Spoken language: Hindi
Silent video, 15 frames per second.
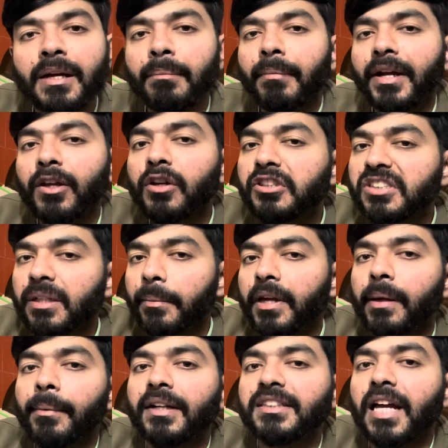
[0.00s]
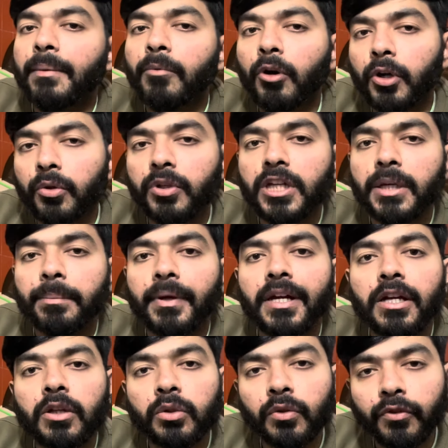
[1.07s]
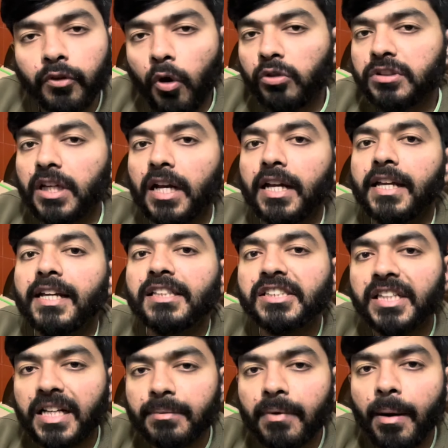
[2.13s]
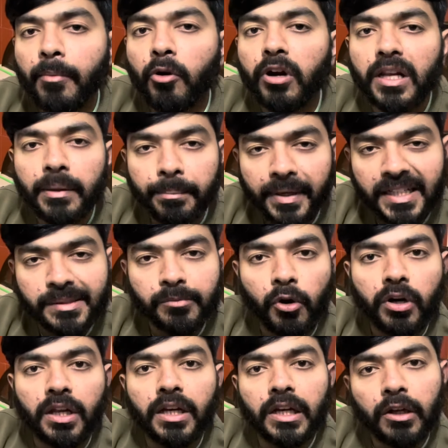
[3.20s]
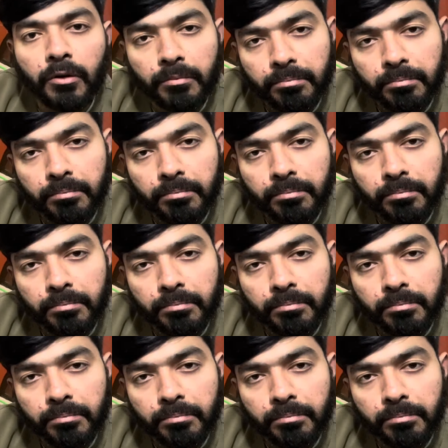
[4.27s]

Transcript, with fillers: भाइयों कृष्णा भाई के पास आए हम ऑटो यूनिक पे तो फ्रॉन्ग आ रखी सिग्मा मॉडल बेस मॉडल